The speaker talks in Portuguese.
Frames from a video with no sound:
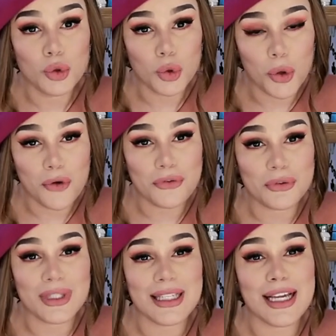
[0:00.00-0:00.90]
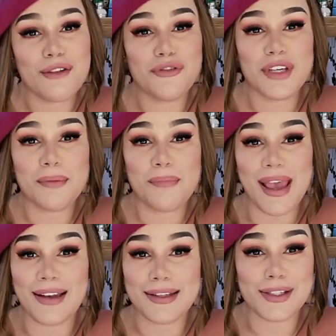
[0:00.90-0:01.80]
novo Love You
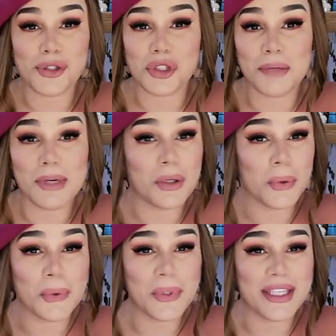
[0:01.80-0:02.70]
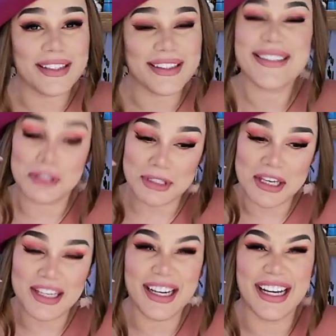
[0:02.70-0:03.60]
Belle, que se chama Oui.
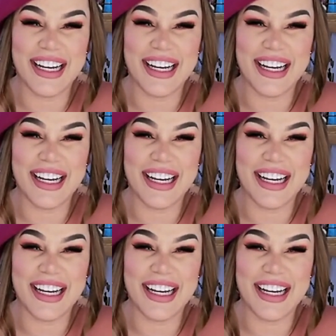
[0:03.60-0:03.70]
Sim,